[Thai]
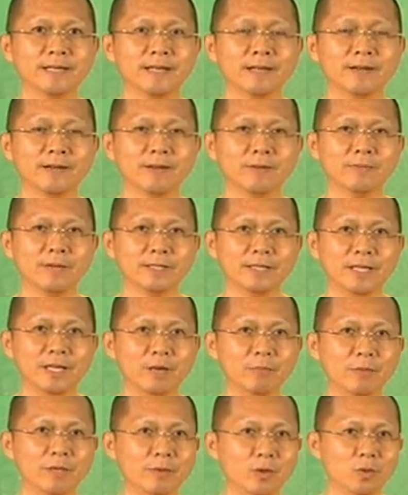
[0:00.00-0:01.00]
แล้วก็บางที
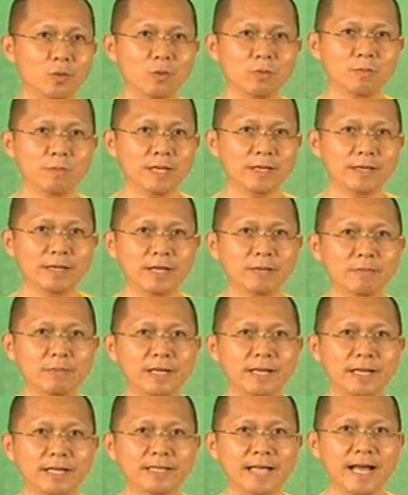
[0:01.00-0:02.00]
ก็มีกุ๊กมีกิ๊ก
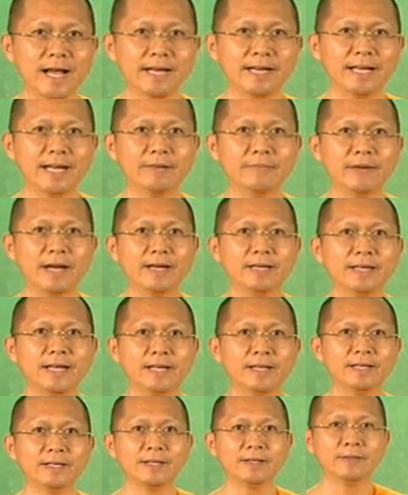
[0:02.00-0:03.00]
มีอะไรต่างกันนาบ้าง
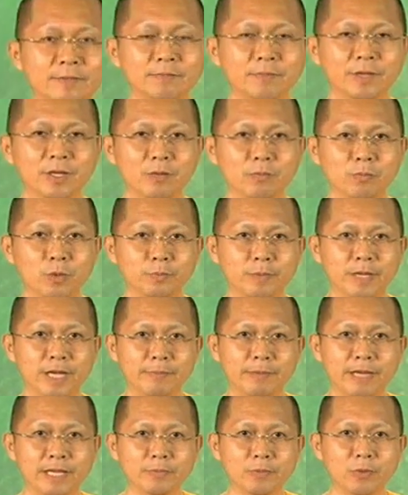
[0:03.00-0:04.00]
เนี่ย มันก็หมดไป
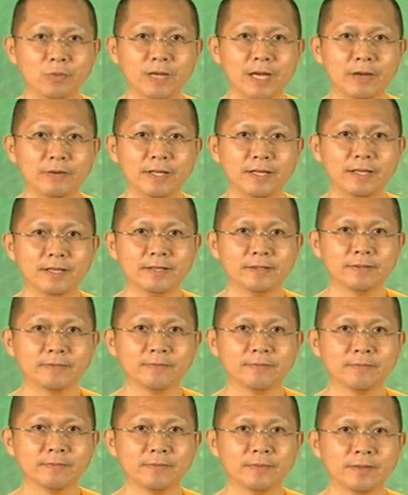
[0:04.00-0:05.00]
กับใบยมุกเหล่านี้
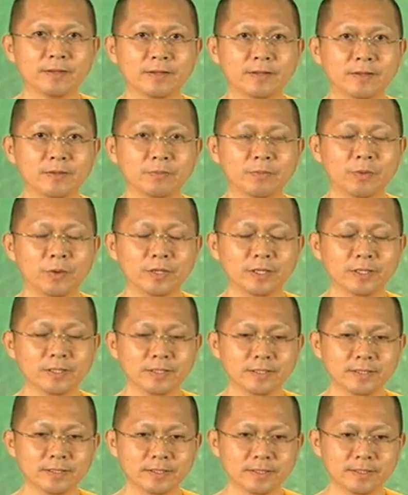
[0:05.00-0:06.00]
ผล
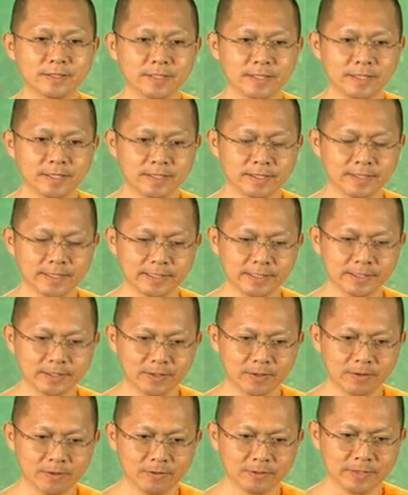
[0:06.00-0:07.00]
คือเงิน
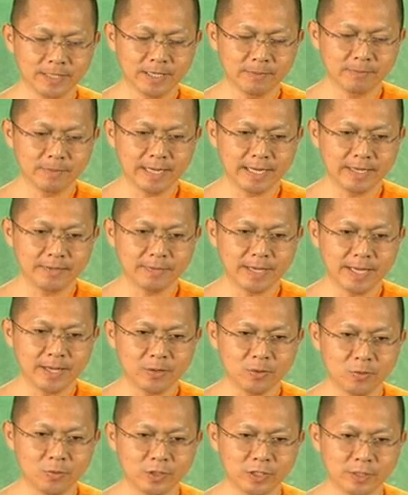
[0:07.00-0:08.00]
ทองที่กำไรมา
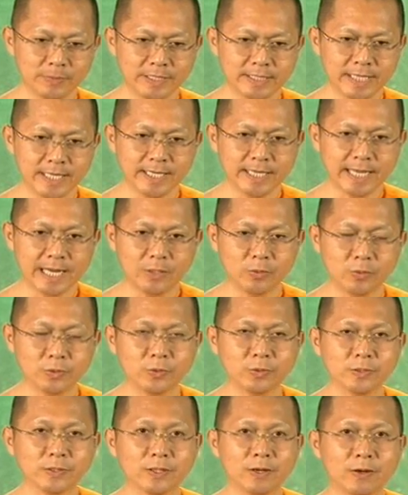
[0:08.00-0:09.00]
ควรจะไปใช้ในการลง
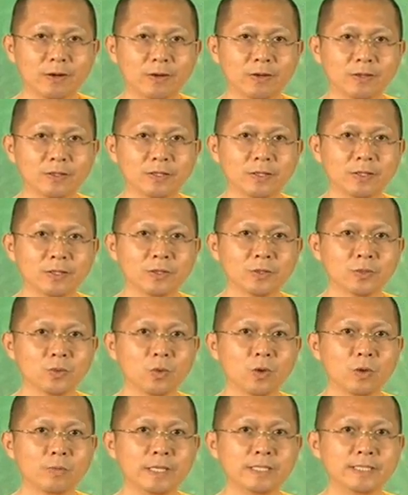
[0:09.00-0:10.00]
ทุนต่อ
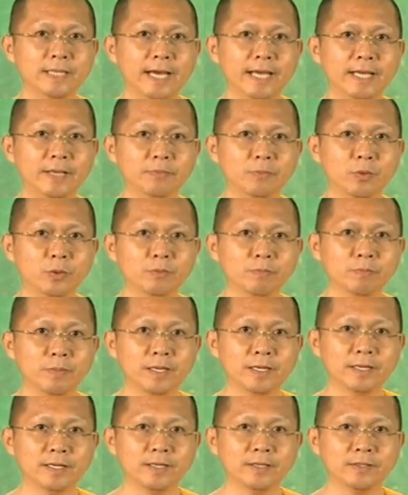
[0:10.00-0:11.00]
ถูกเอาไปใช้ปน
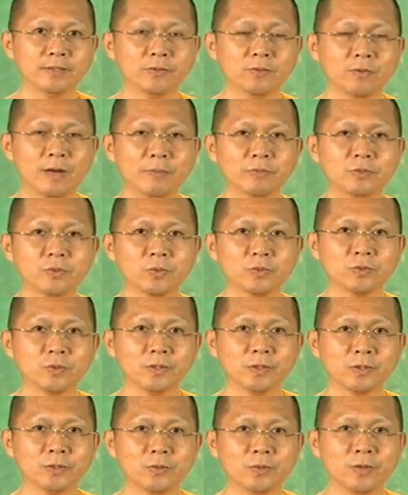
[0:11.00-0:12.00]
เปลือความสุข
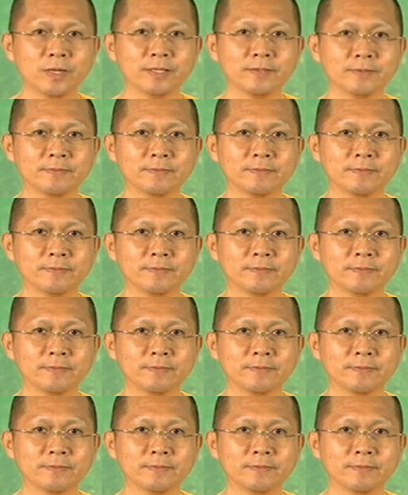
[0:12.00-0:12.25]
ส่วนตัว